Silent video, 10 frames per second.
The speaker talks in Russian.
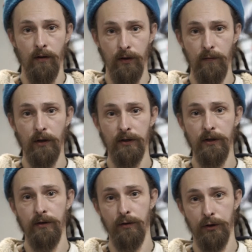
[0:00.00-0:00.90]
И
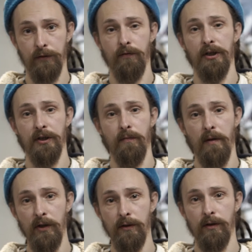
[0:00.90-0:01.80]
последний очень важный
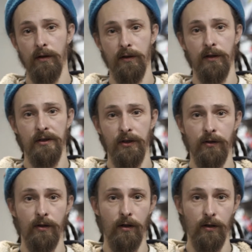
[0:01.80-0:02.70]
момент
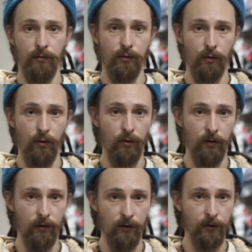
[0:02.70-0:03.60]
относительно радиуса
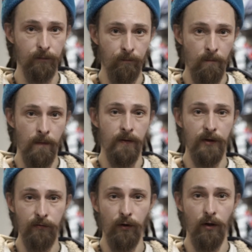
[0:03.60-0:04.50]
горных лыж.
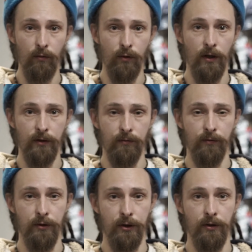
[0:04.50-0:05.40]
Цифра,
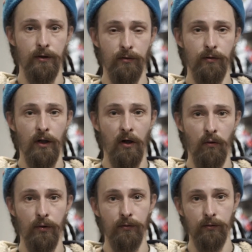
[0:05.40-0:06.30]
указывающая на то,
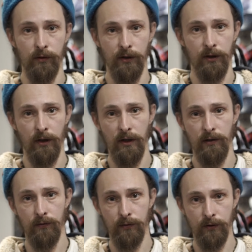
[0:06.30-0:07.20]
какой у лыж
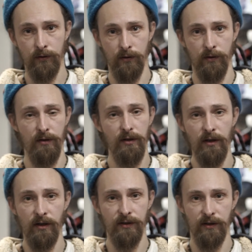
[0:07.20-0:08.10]
радиус, э,
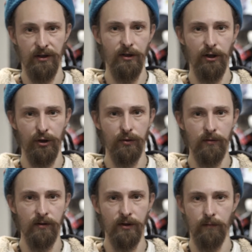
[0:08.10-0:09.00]
не означает,
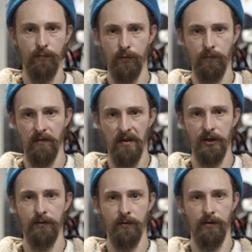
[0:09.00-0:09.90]
что лыжа будет
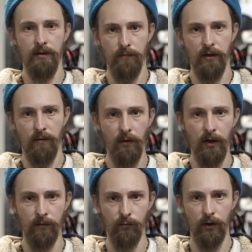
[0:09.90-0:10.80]
поворачивать именно по
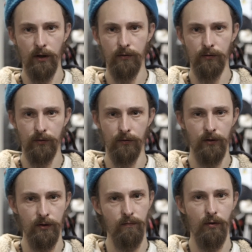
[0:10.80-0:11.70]
этому радиусу
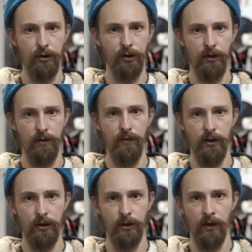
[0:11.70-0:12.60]
и не больше, и не
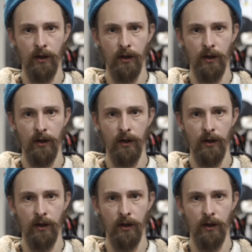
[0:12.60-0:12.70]
меньше.